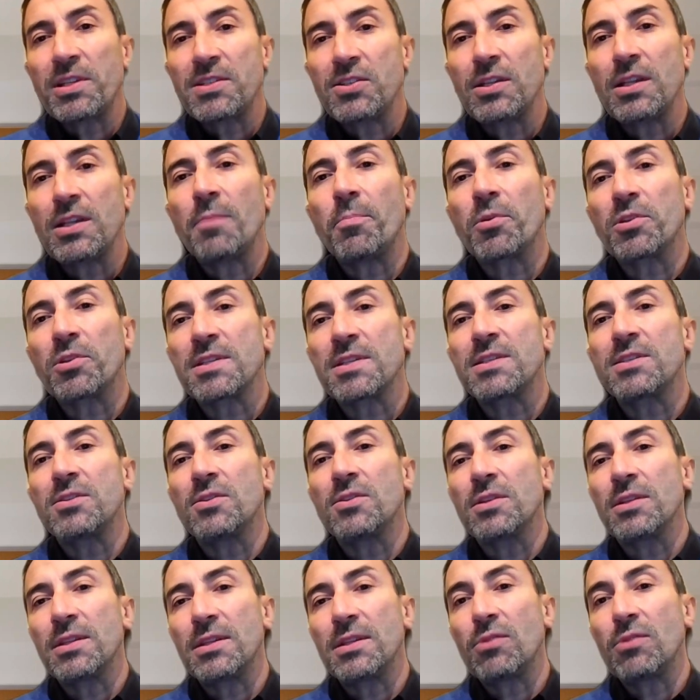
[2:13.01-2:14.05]
di
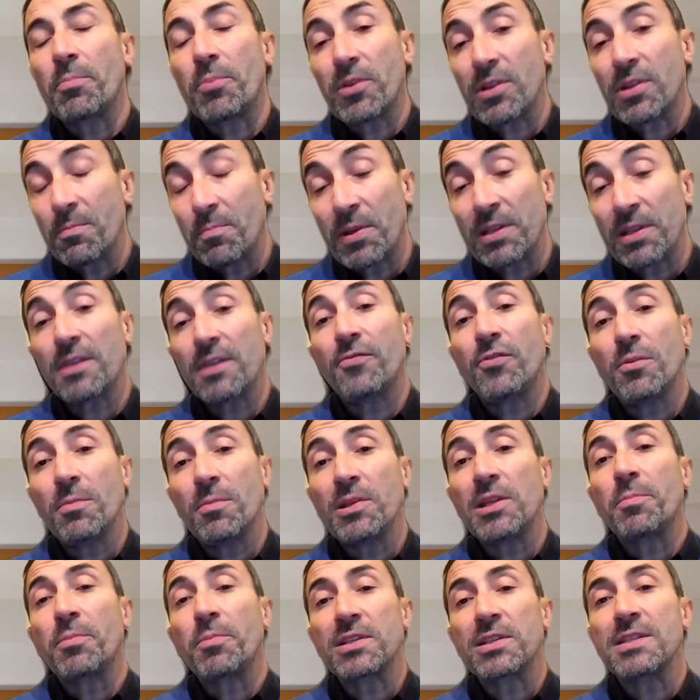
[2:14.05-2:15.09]
protezio- una pro- piattaforma
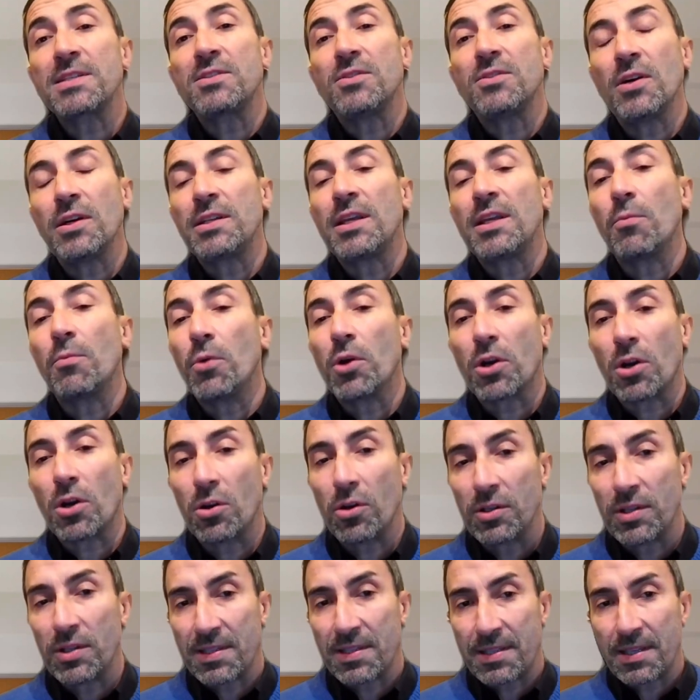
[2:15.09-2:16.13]
di protezione dei
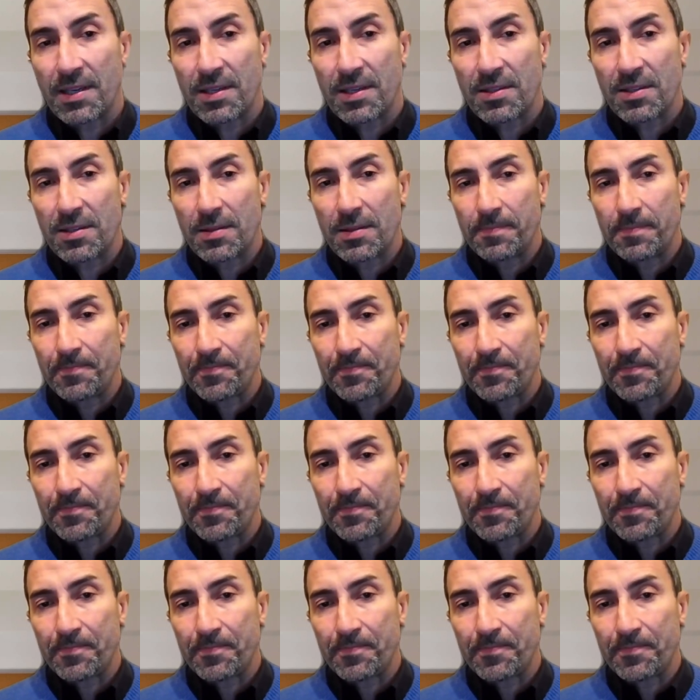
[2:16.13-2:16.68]
workload stessi.